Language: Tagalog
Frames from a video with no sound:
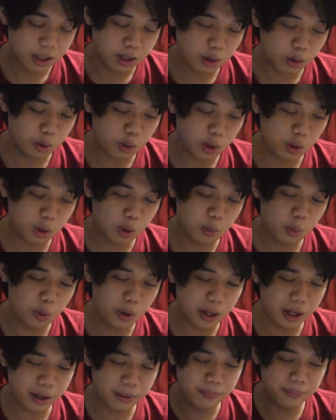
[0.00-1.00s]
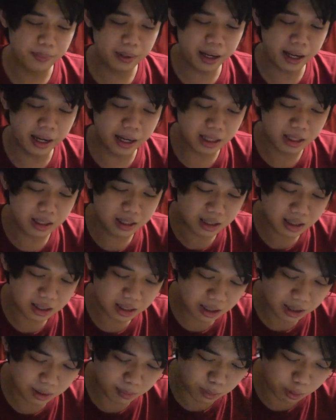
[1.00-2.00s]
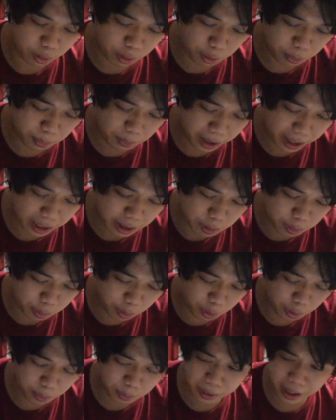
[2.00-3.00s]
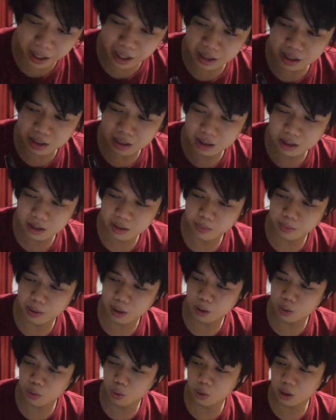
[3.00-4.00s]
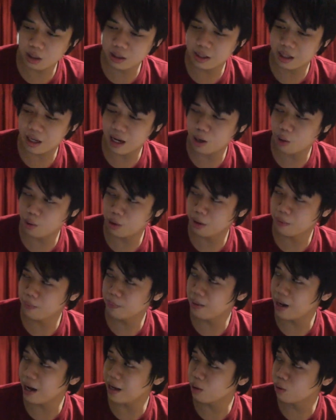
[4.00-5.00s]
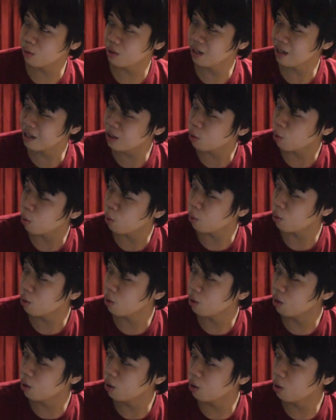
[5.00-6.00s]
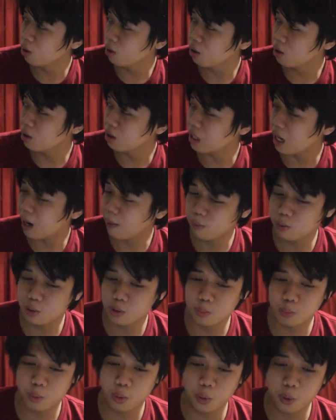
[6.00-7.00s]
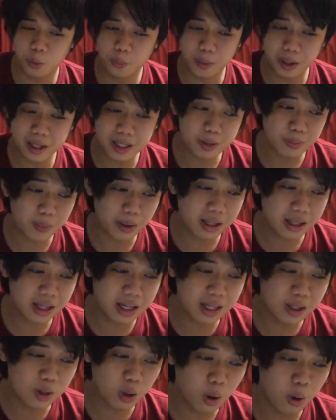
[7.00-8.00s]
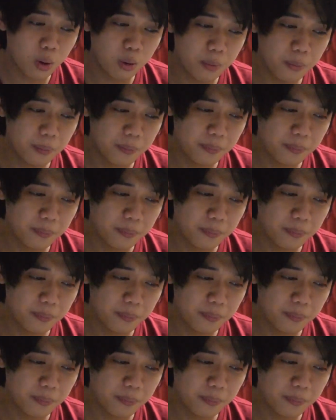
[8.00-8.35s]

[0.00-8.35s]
Puro gumawa ng plates. Puro plates, puro plates. Pinagugas na ako ng plato dito. Tapos puro plates pa dito.